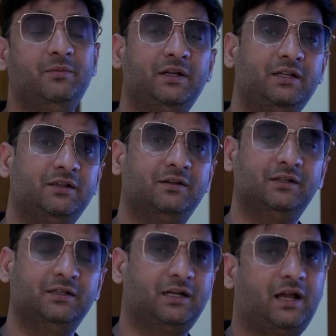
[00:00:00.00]
मैंने
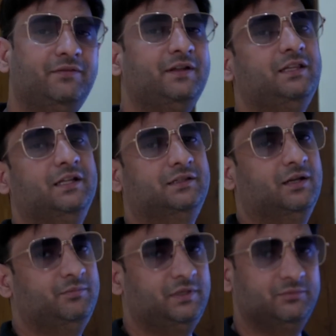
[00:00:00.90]
ग्राफ ही नहीं देखता
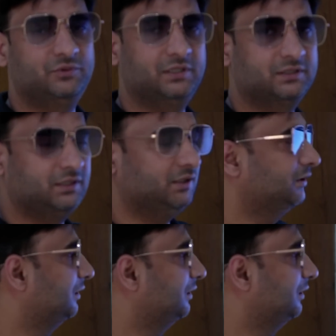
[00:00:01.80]
अब मैं एम का